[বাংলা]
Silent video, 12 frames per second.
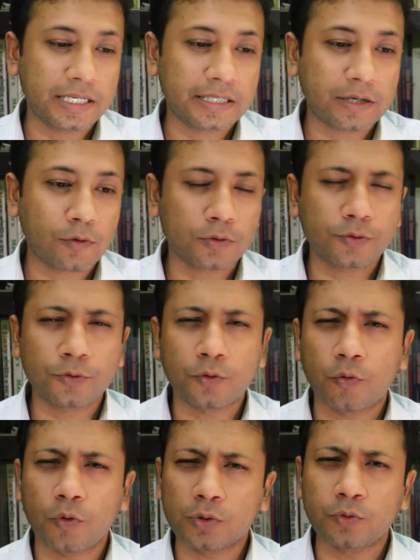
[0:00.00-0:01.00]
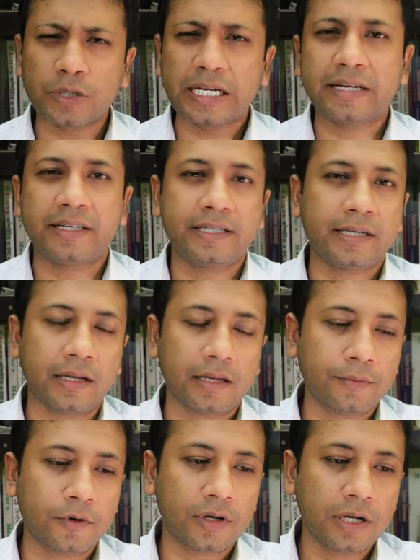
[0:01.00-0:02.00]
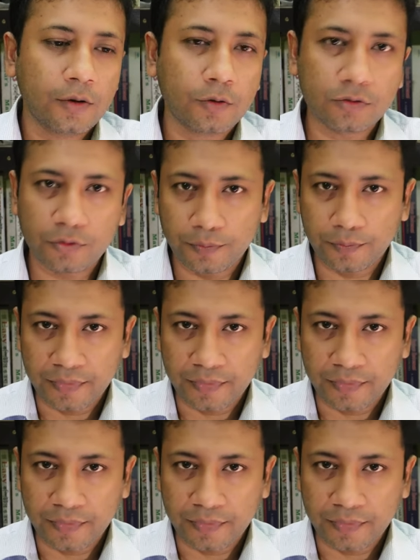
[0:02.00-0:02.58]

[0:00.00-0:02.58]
এটা কত কতটা ক্রিটিক্যাল এবং কত